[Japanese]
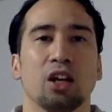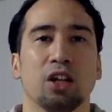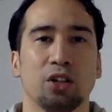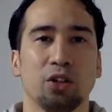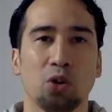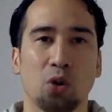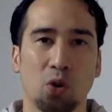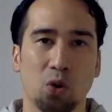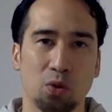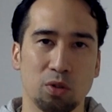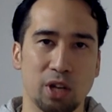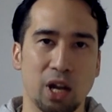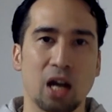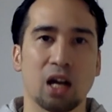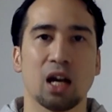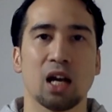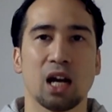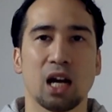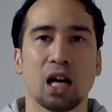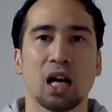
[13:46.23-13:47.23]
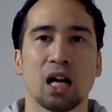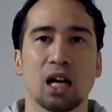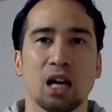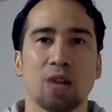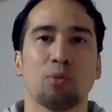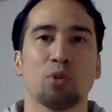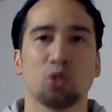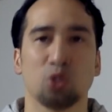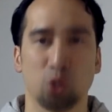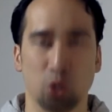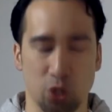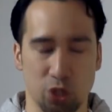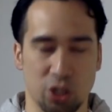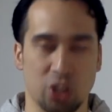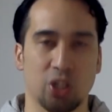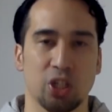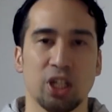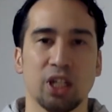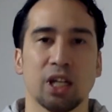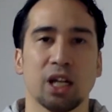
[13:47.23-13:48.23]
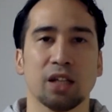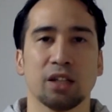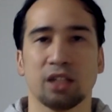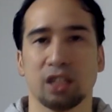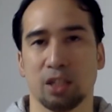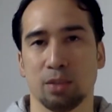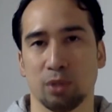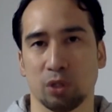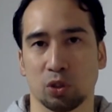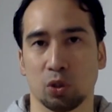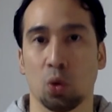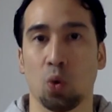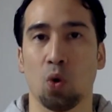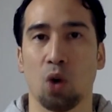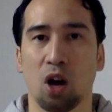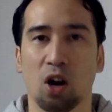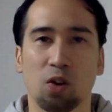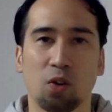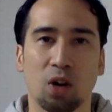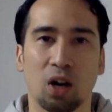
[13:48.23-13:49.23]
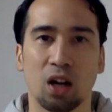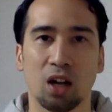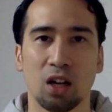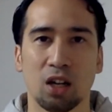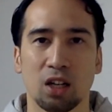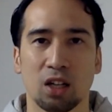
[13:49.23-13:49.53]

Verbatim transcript: 両方なかなかなものになってきます、後半は。